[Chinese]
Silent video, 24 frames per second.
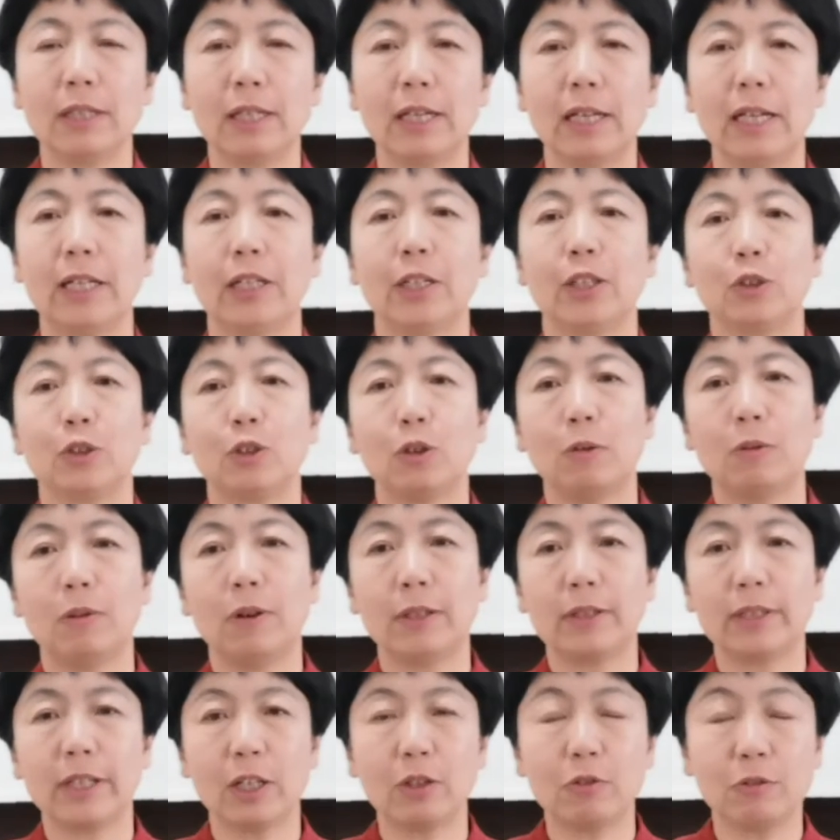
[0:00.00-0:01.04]
哎，通
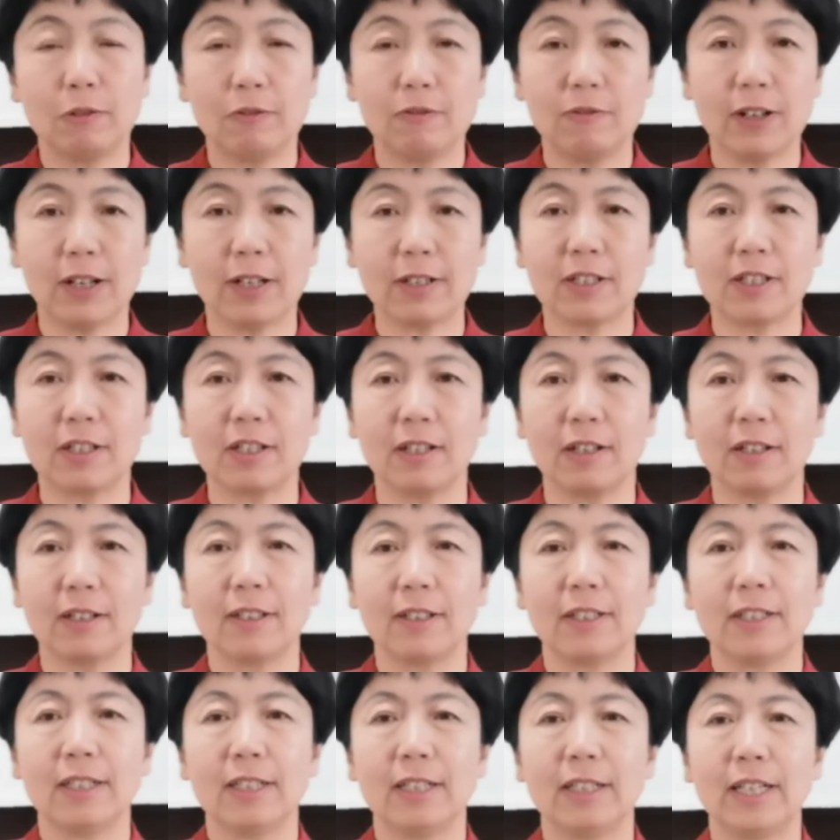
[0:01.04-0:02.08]
过这种方式，
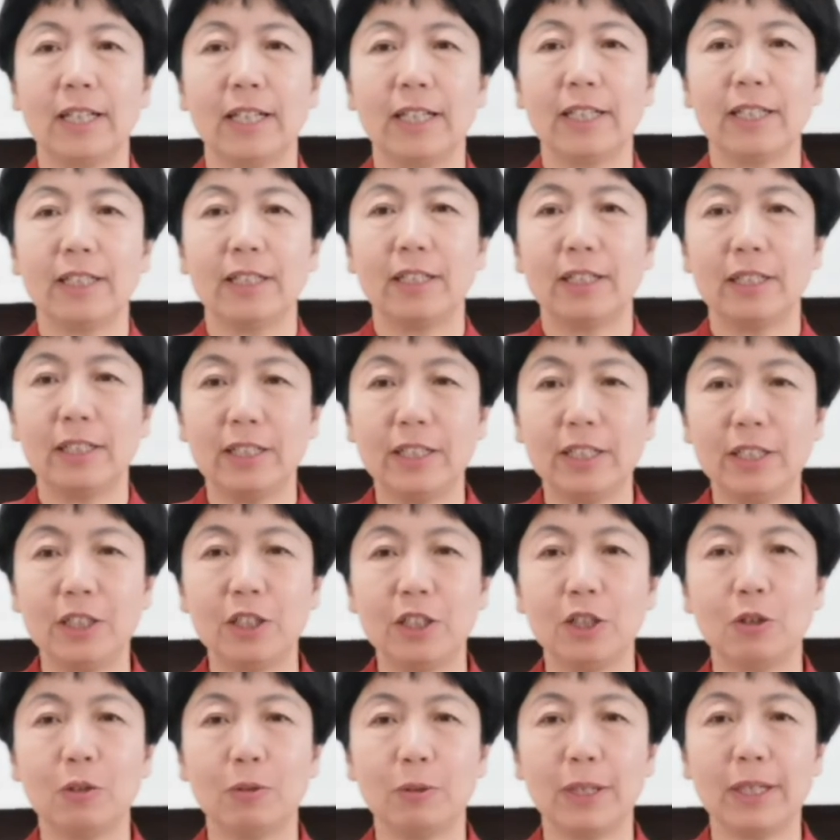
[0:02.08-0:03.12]
哎，一
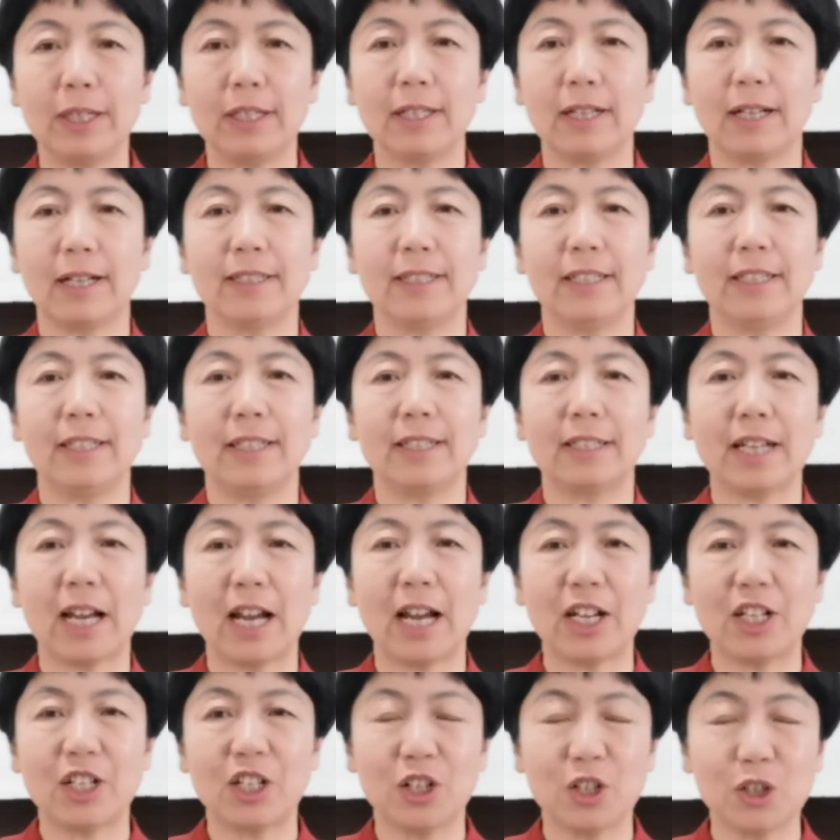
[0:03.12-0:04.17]
定会让你
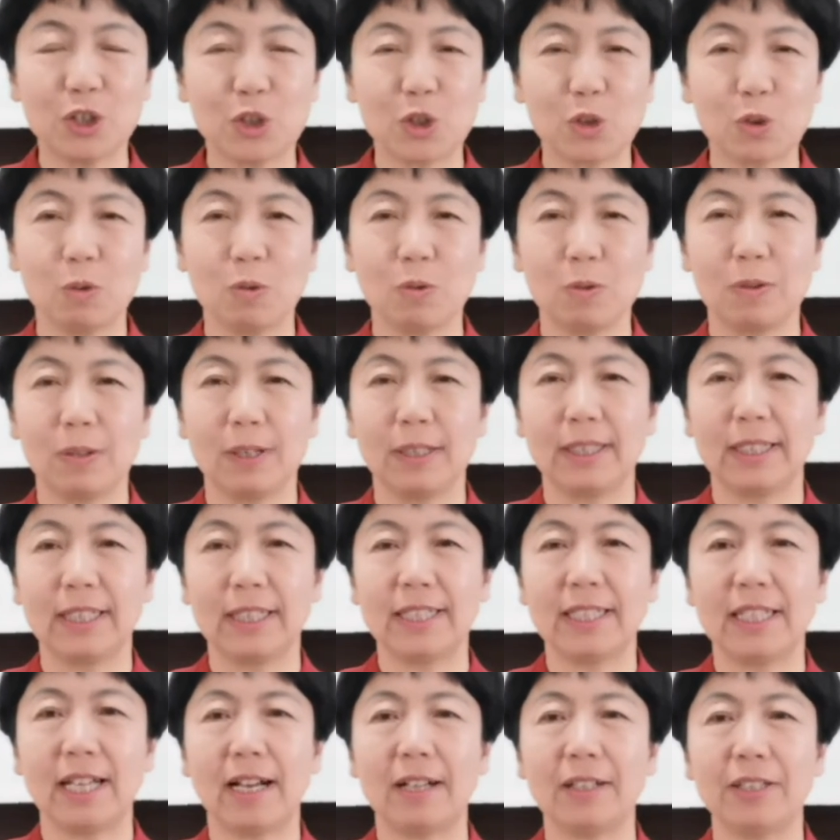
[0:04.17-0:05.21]
产生足够的
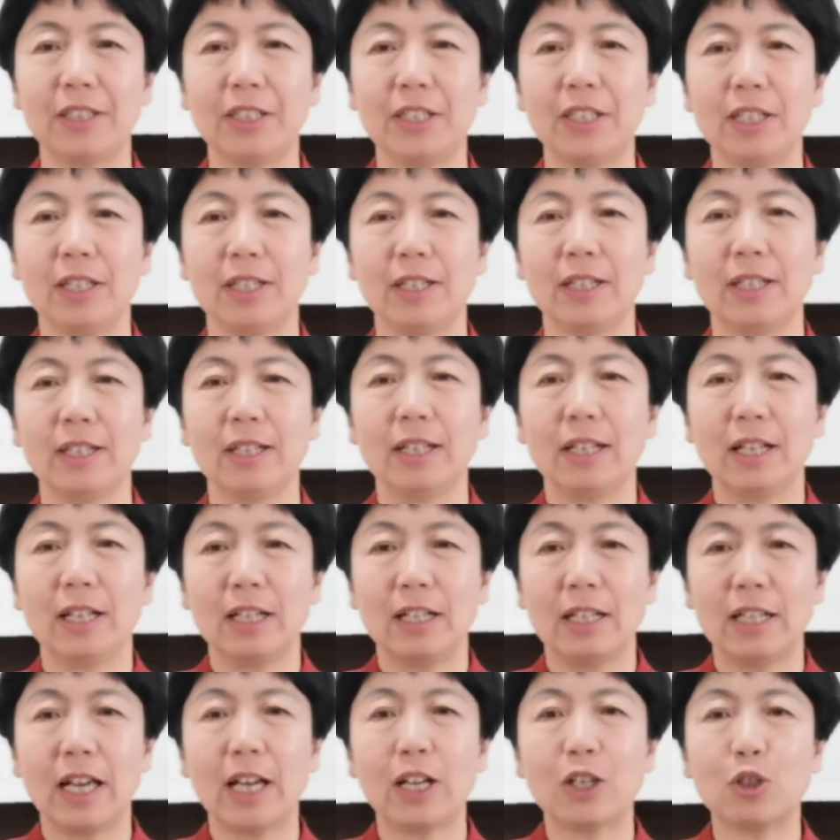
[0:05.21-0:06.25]
阳气
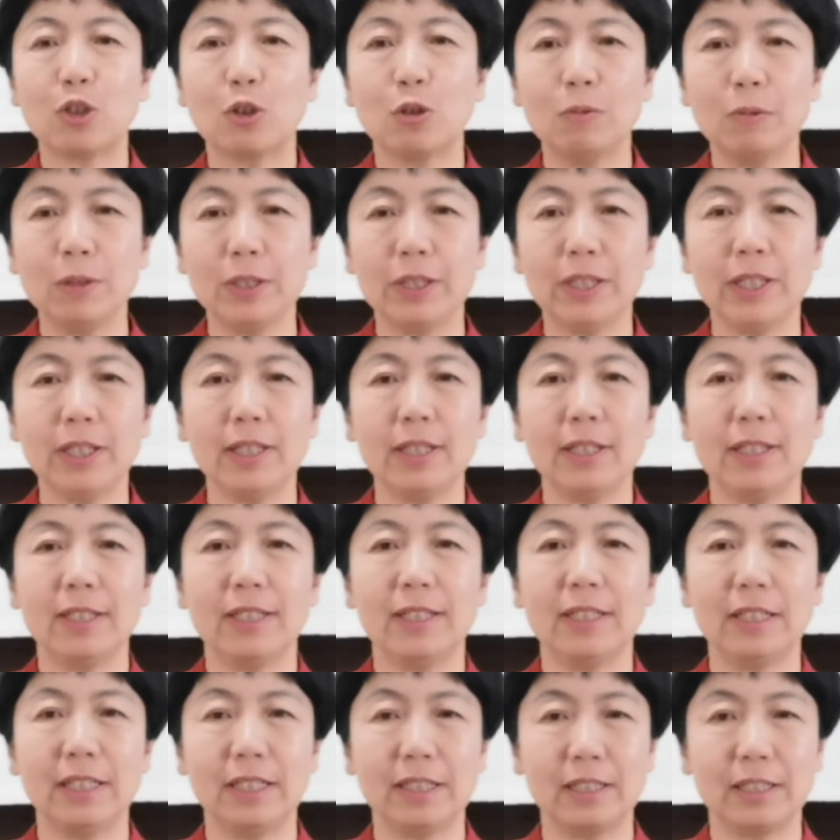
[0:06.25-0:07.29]
来冲击
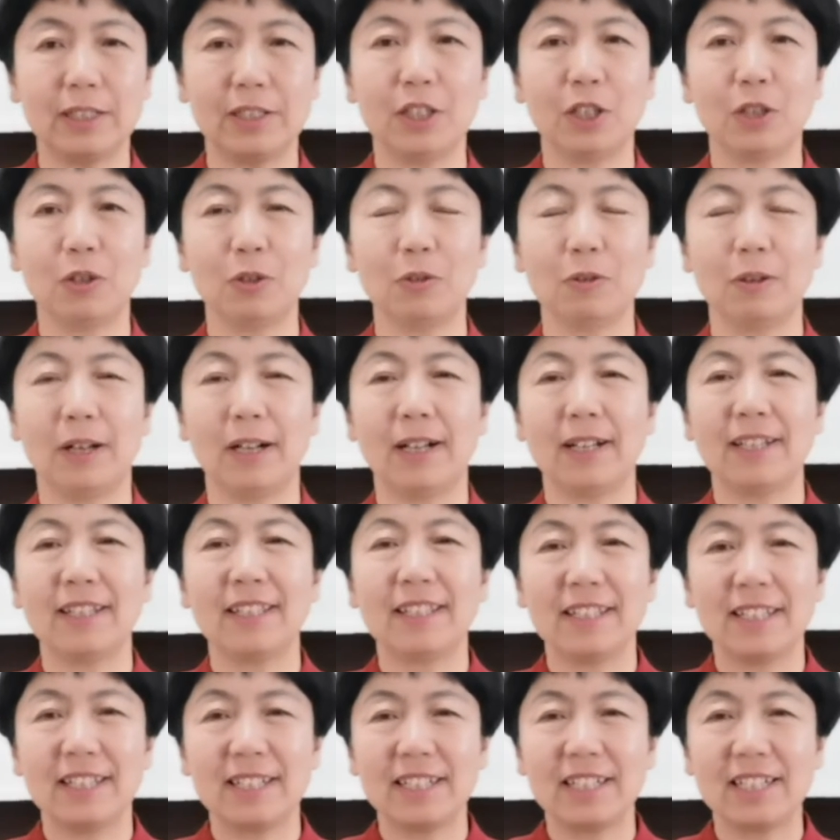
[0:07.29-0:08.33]
你的经
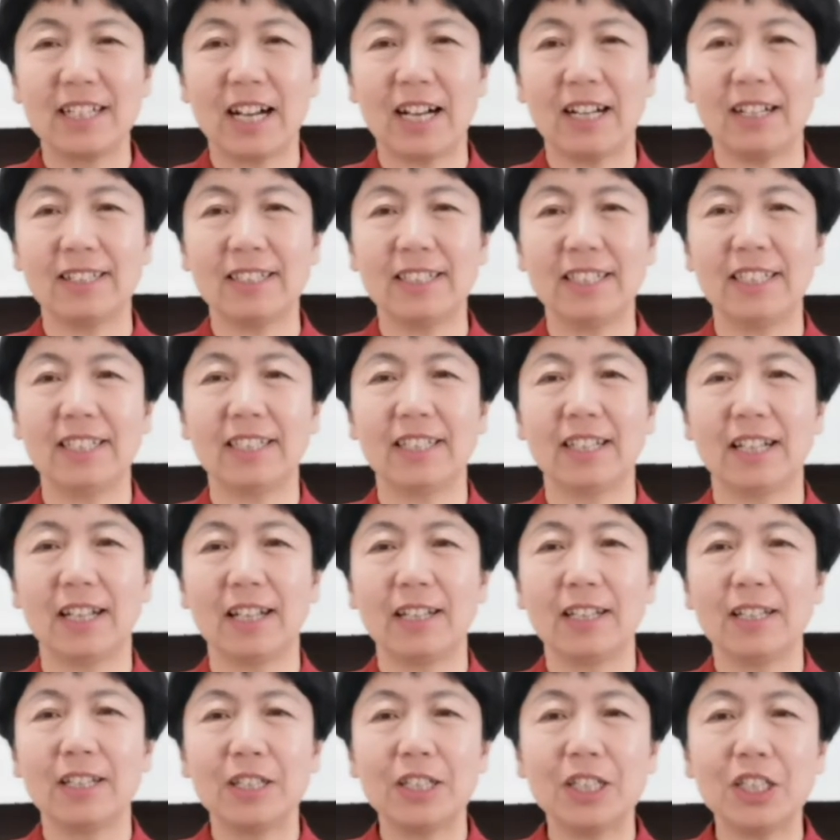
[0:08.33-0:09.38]
络，让你
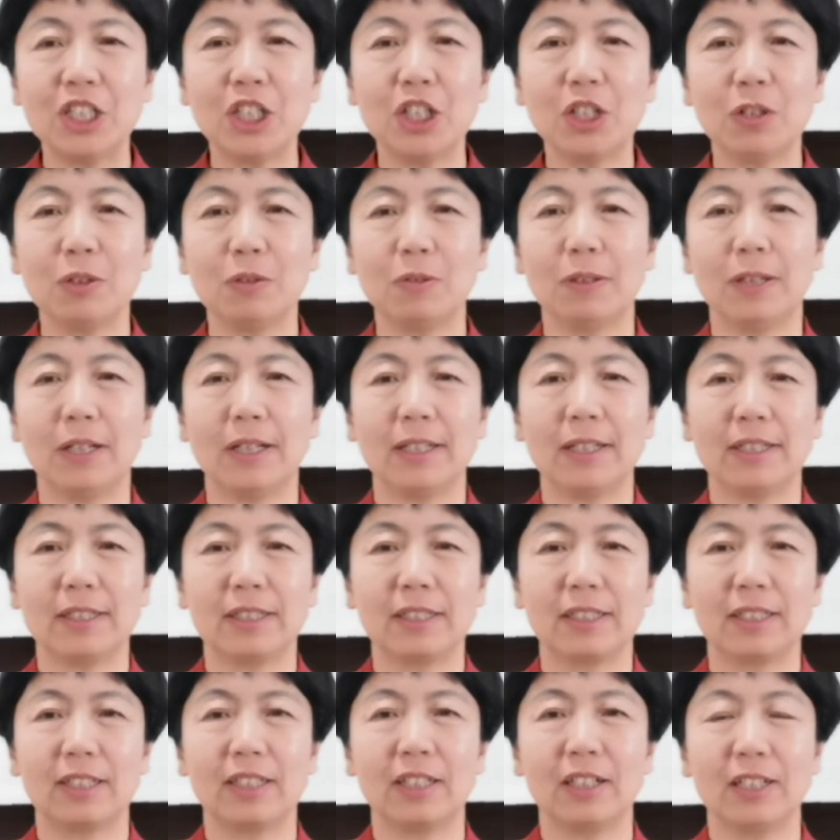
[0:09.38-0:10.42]
的经络
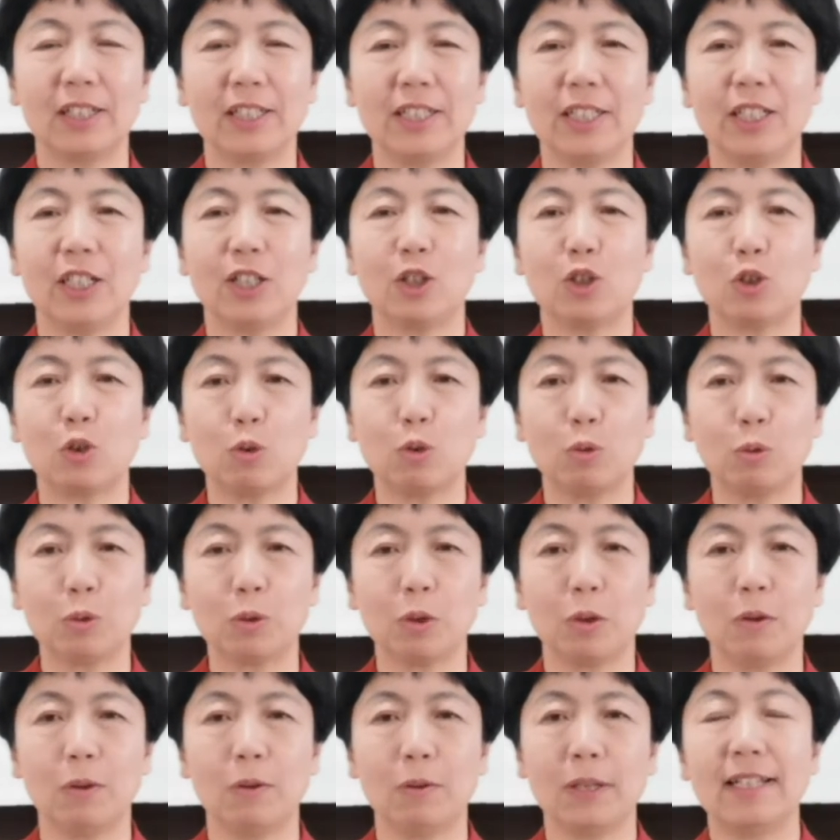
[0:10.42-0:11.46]
得以疏
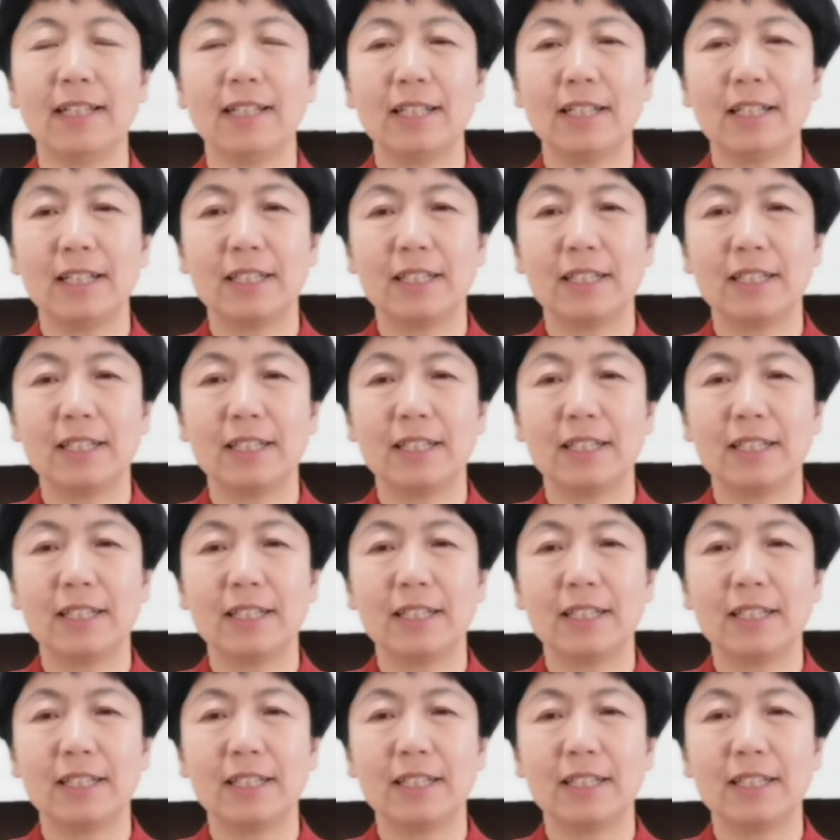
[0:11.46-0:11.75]
通。